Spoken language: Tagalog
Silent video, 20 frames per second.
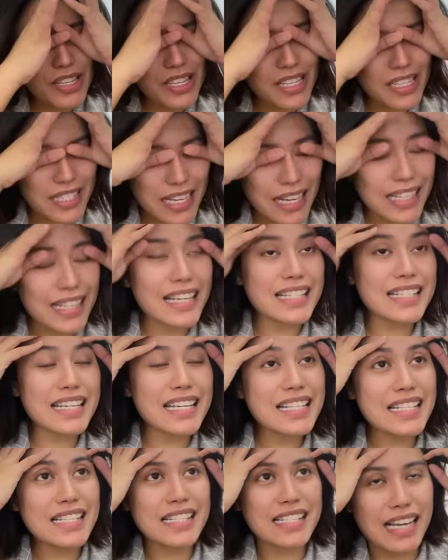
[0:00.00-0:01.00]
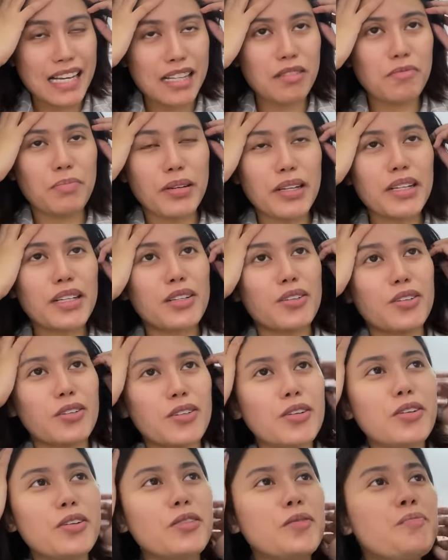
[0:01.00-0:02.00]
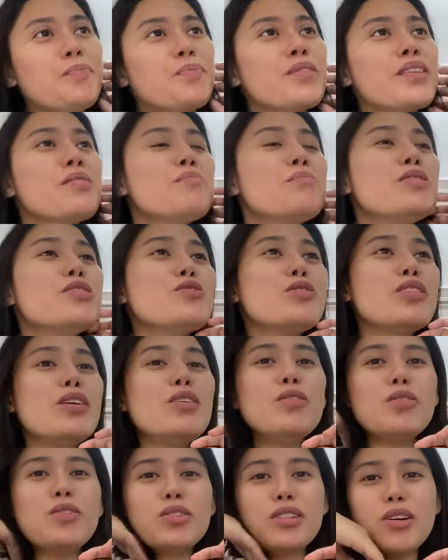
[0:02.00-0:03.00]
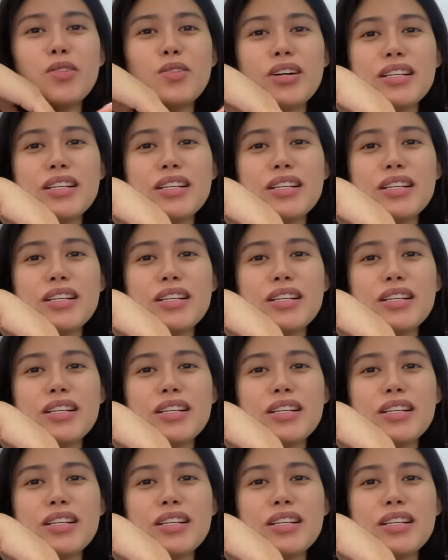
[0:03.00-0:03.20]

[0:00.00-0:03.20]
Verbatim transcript: siya sad as in sad, pero medyo nalungkot ako